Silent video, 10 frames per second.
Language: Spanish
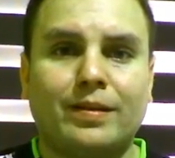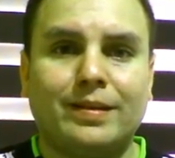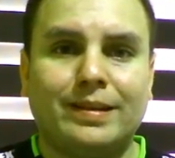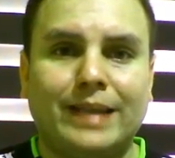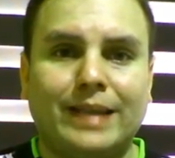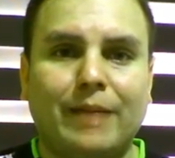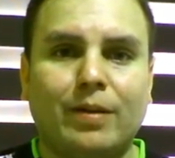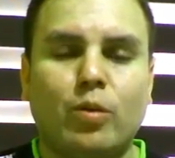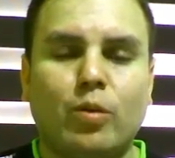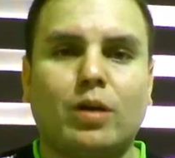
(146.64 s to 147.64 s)
debe
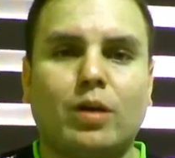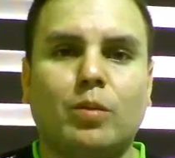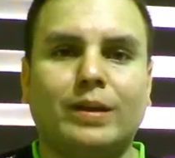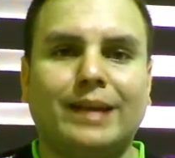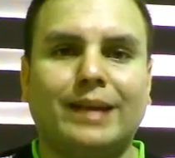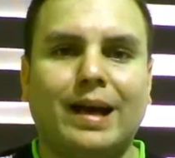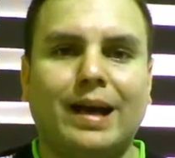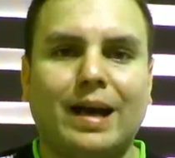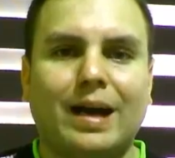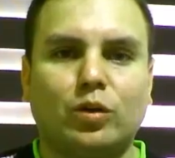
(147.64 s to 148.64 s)
jugar, como está
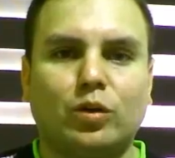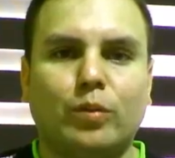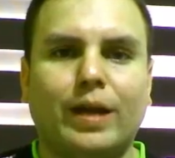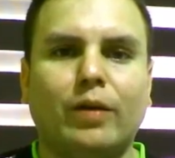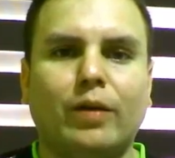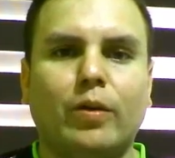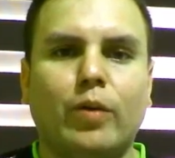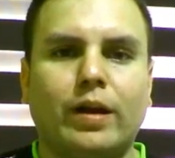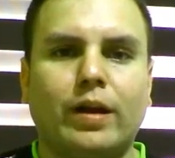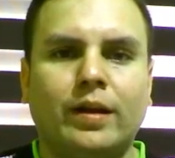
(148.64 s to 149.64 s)
acostumbrado a
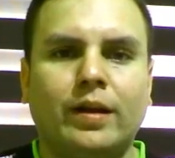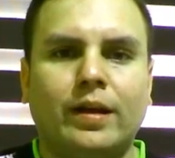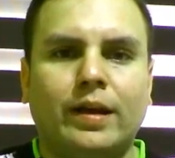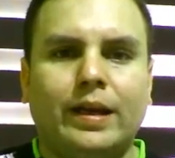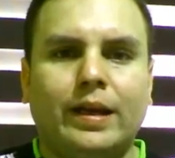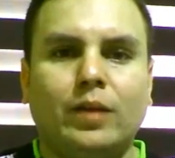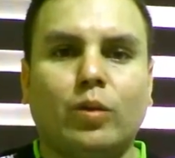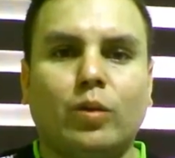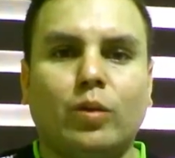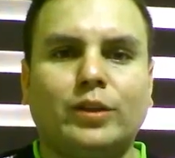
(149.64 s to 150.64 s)
jugar, y
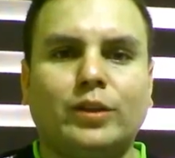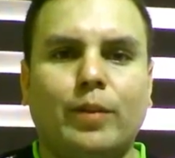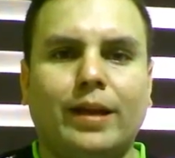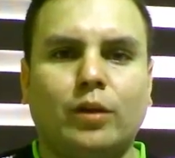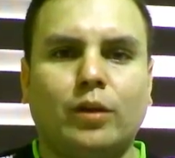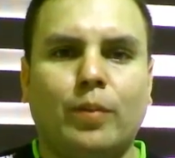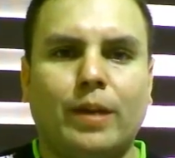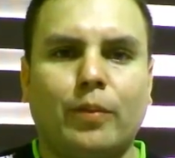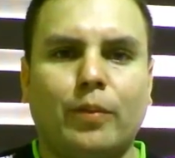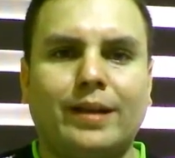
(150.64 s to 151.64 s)
nunca hizo méritos para
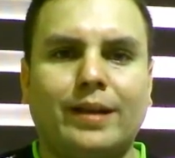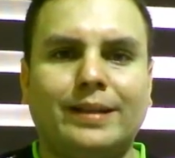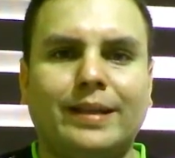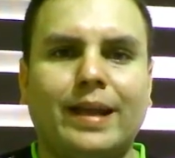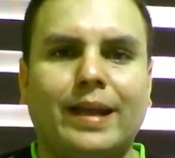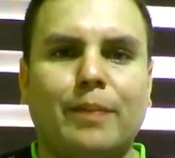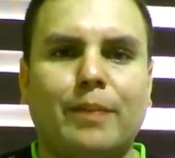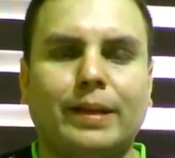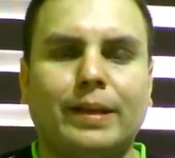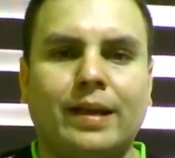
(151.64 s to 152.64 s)
poder ni siquiera
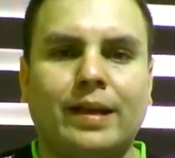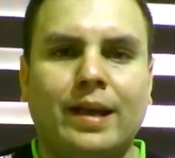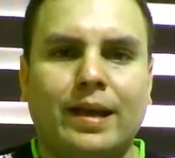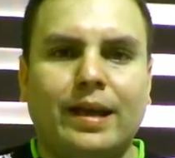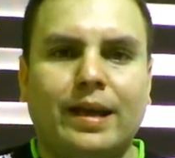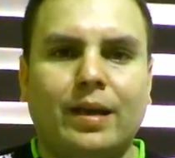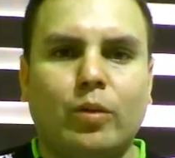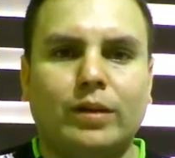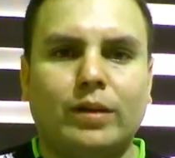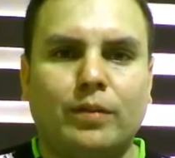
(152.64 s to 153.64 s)
empatar el
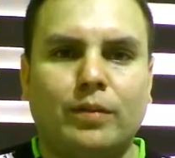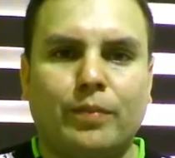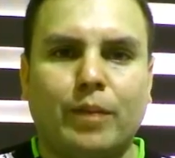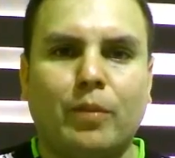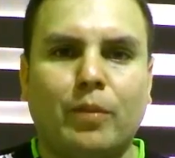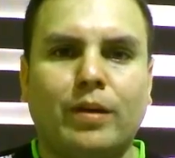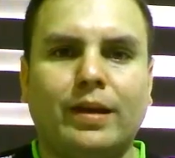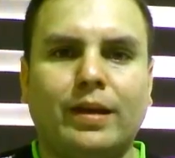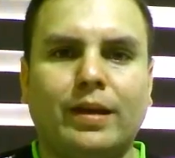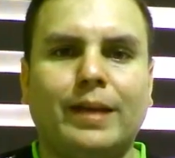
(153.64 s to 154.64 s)
encuentro. Vamos de
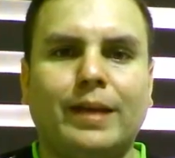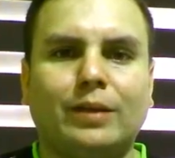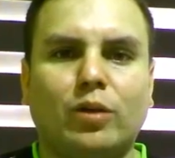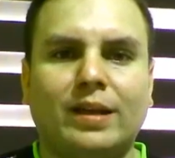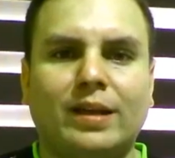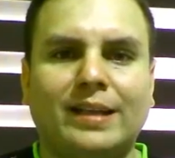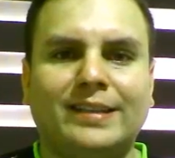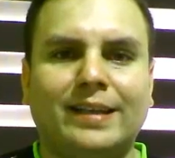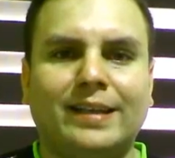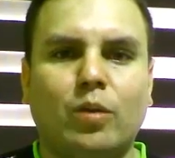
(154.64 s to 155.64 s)
inmediato con el análisis de
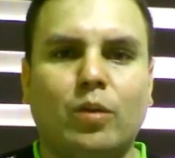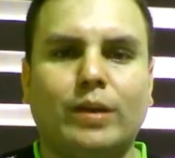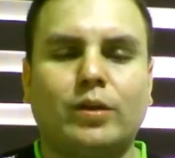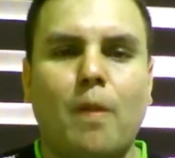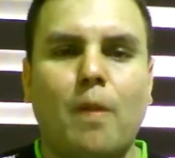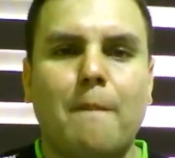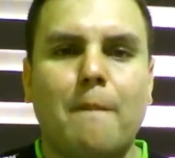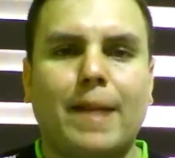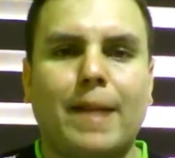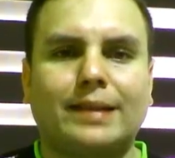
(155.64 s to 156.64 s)
este encuentro.
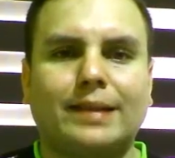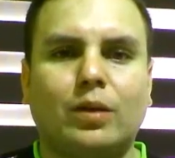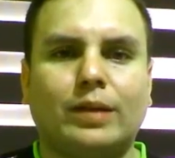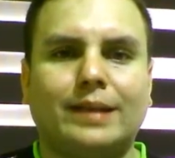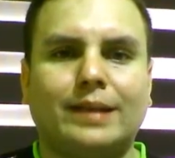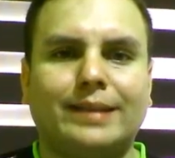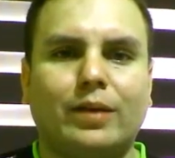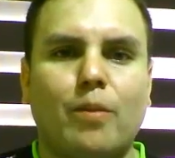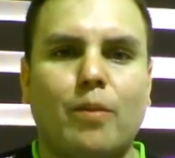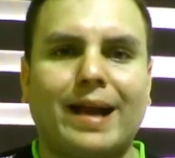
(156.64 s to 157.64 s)
Barcelona 0,
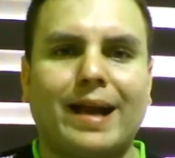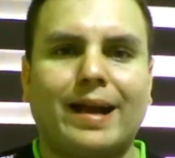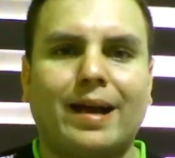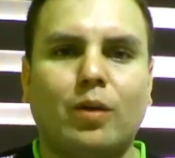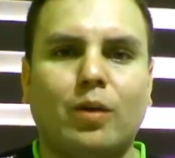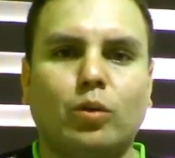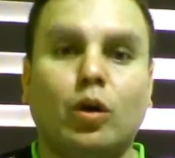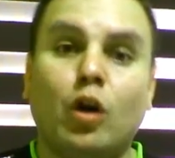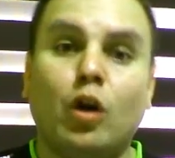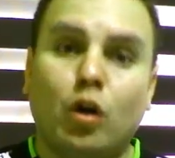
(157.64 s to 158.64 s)
Macará
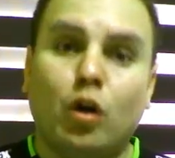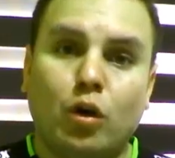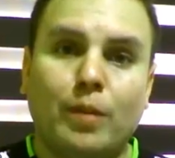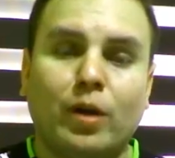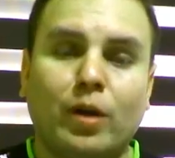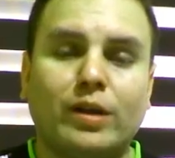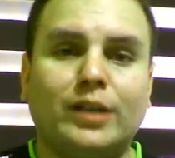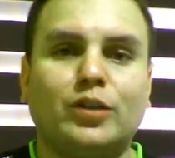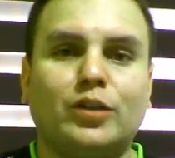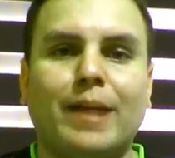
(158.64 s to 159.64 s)
1, o mejor
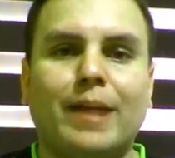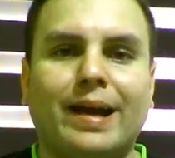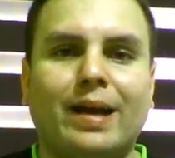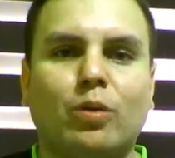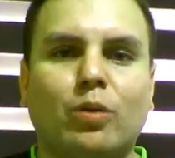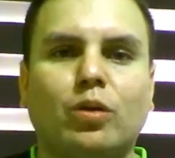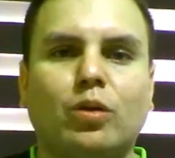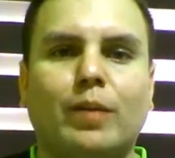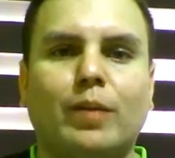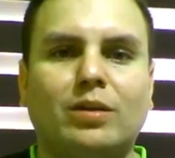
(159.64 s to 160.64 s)
dicho, Macará 1,
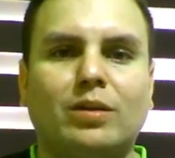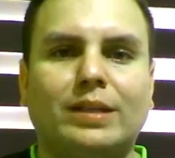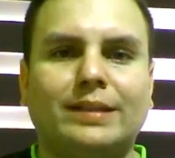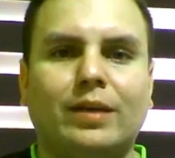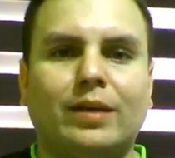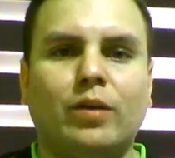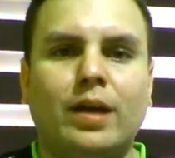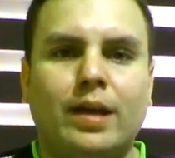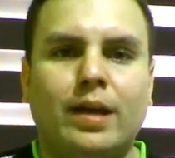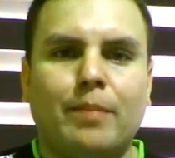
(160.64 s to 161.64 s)
Barcelona 0,
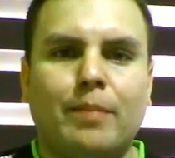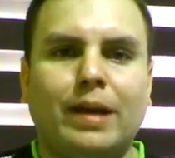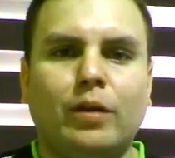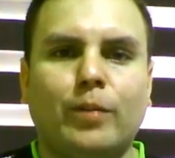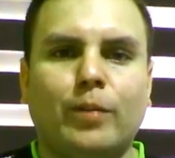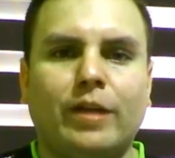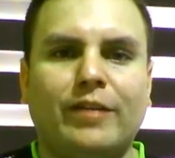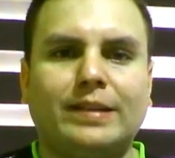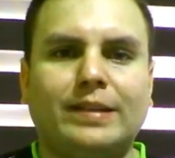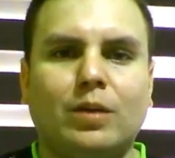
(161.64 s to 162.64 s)
válido por la
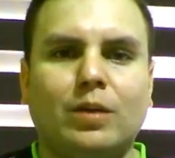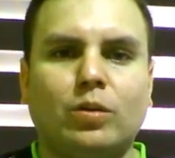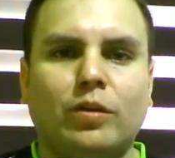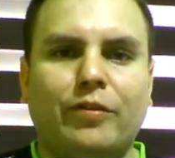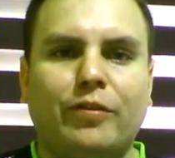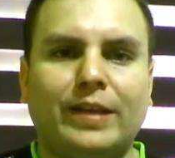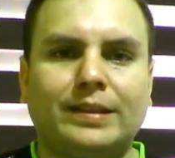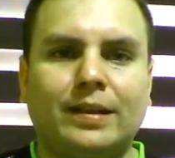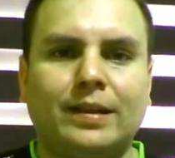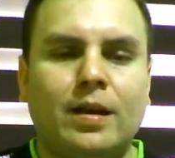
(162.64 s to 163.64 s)
fecha 1,
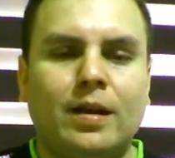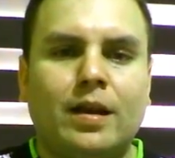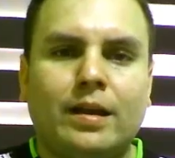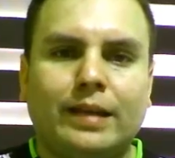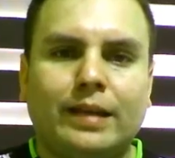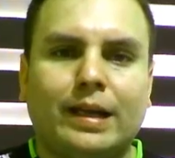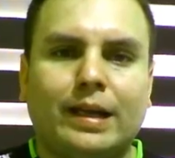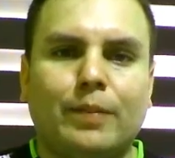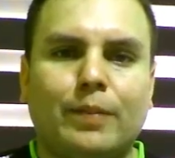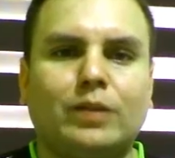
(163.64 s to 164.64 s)
fecha del
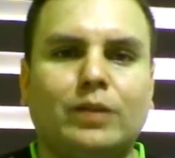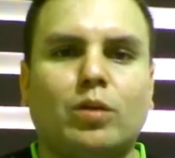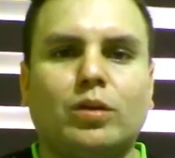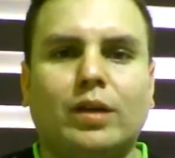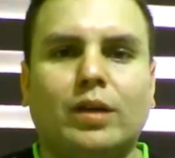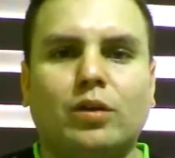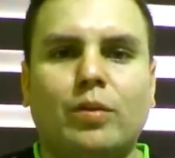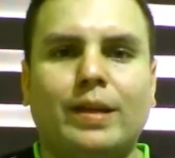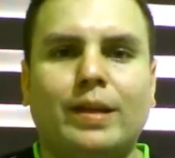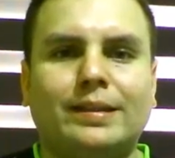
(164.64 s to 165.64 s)
Campeonato Ecuatoriano
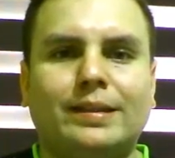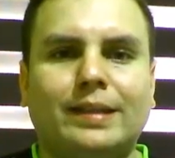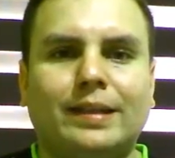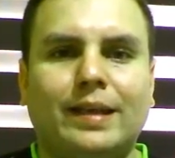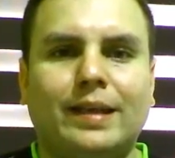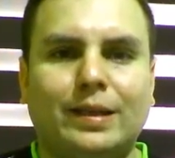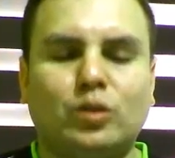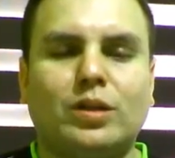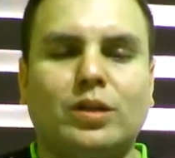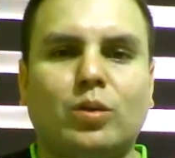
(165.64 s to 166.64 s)
2017 en su
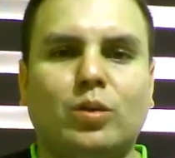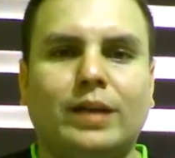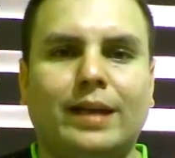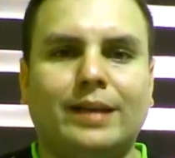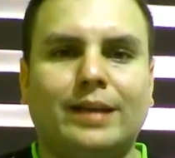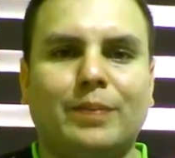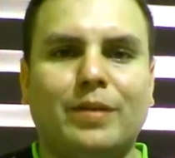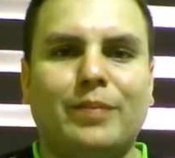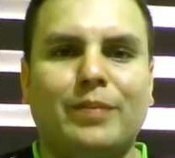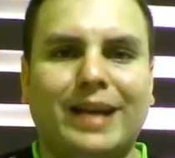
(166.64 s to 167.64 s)
segunda etapa.
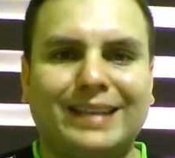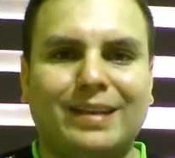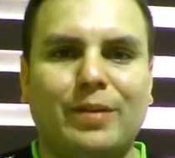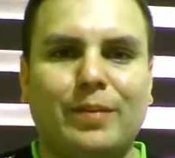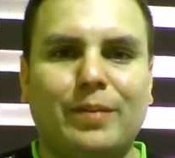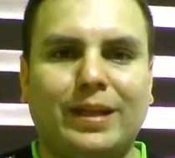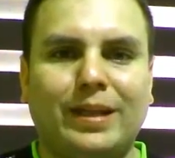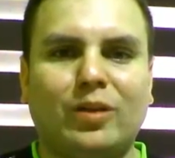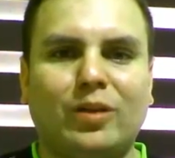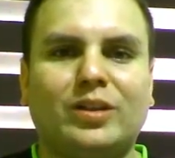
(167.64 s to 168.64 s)
Gracias,
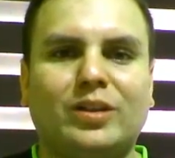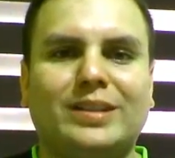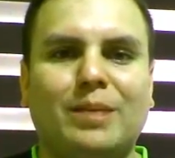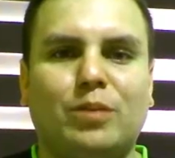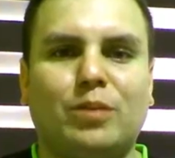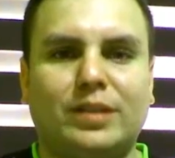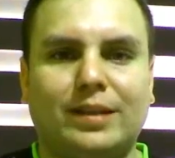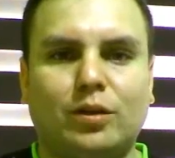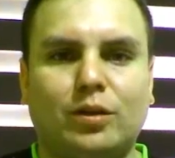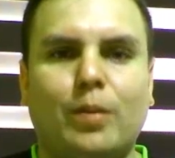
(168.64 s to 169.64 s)
bienvenidos, esto es
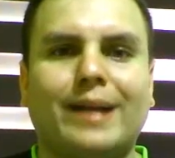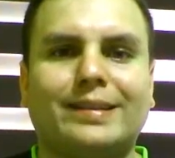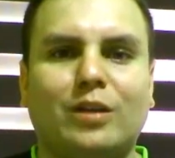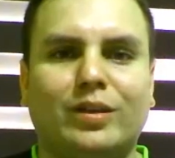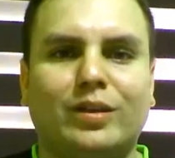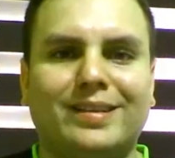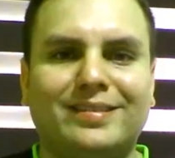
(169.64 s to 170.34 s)
100% Barcelona.